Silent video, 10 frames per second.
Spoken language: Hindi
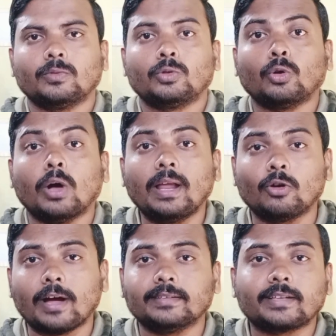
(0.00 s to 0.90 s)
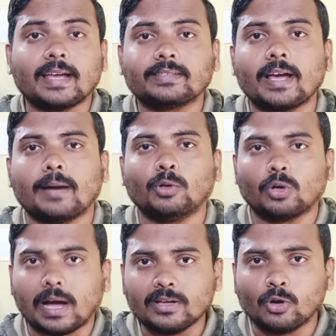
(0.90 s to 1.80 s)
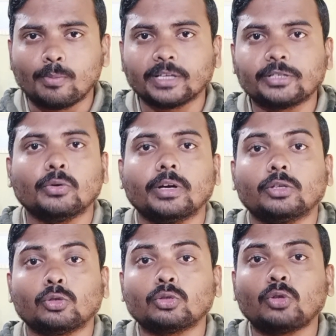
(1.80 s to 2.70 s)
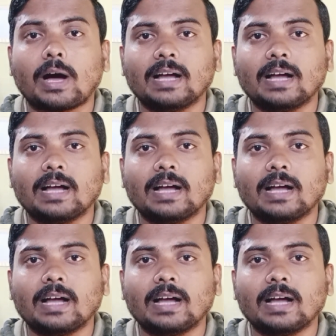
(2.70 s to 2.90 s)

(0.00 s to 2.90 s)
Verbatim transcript: तो हेलो गाइस कैसे आप लोग आई होप अच्छे होंगे तो दोस्तों